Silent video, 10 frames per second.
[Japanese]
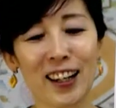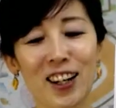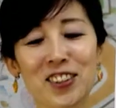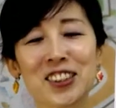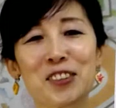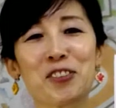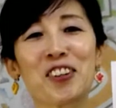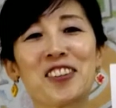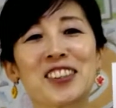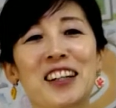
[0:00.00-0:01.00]
青木
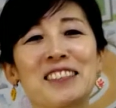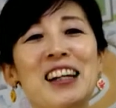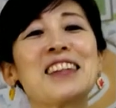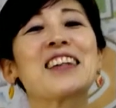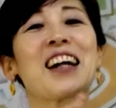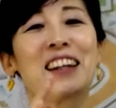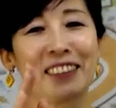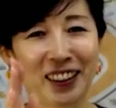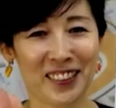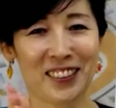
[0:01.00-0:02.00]
プロデューサーなんて書い
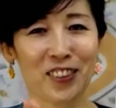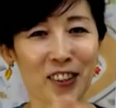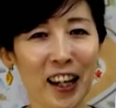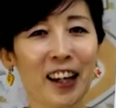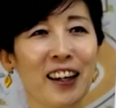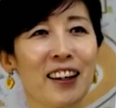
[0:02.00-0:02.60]
たかっていうね、